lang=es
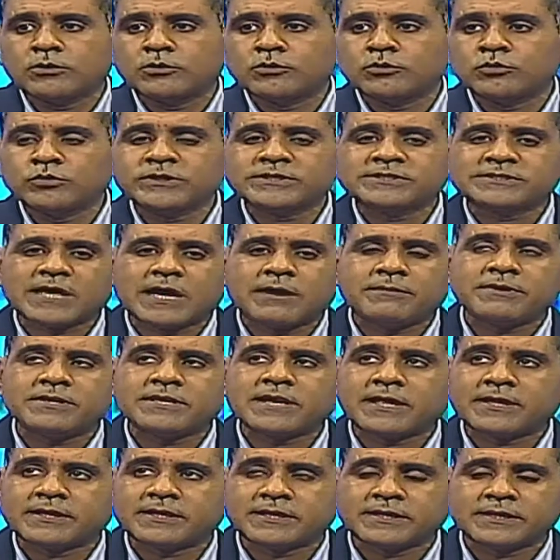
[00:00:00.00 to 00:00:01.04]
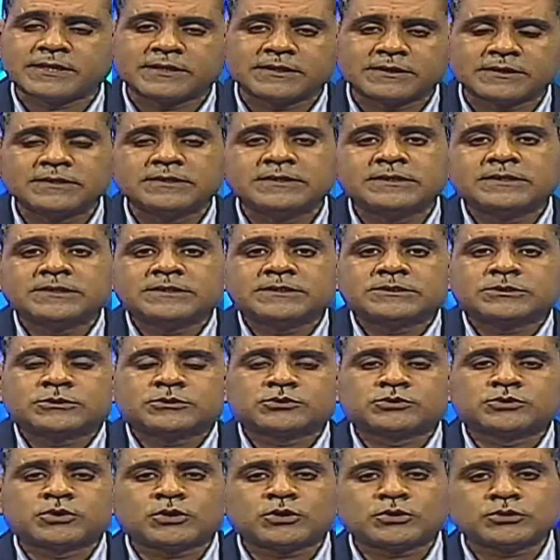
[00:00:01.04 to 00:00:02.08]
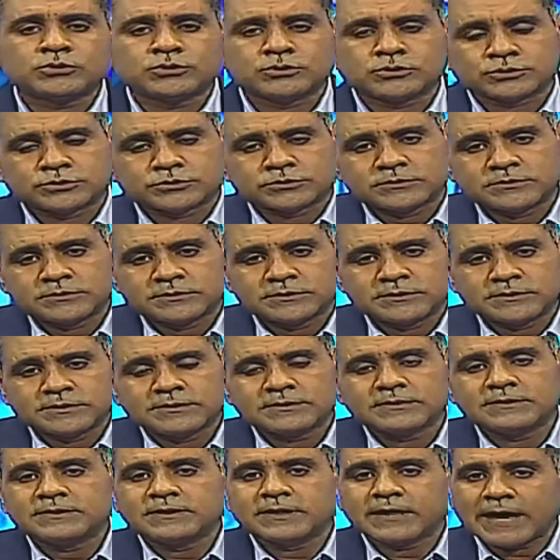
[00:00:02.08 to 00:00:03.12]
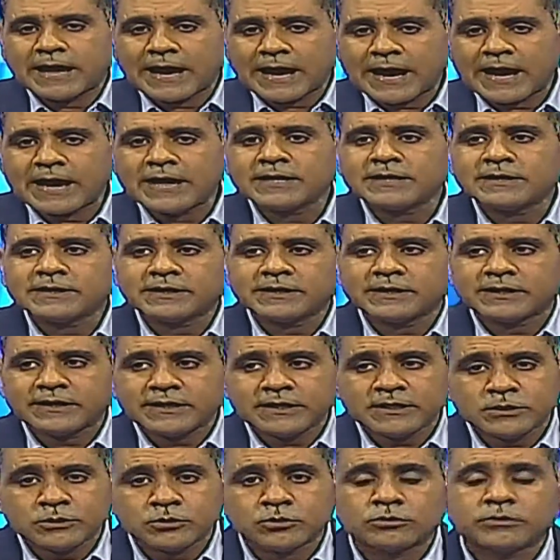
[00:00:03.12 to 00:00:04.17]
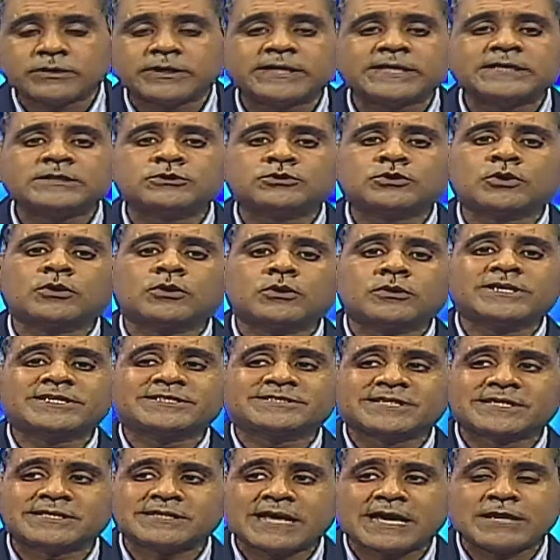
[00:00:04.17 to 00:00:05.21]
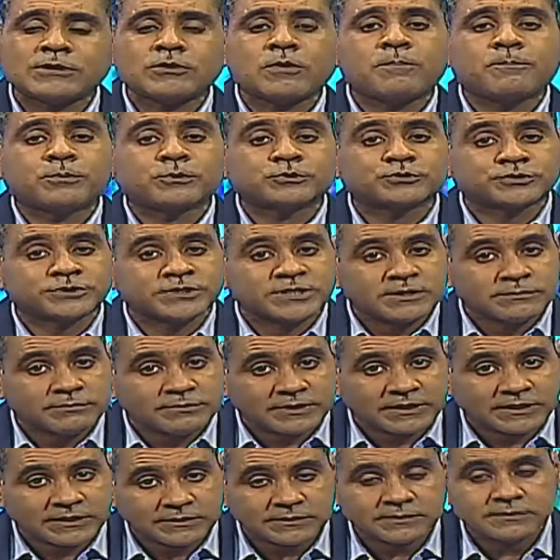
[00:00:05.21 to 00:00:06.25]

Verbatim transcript: Luis Abinader, todos han querido en todos los escenarios posibles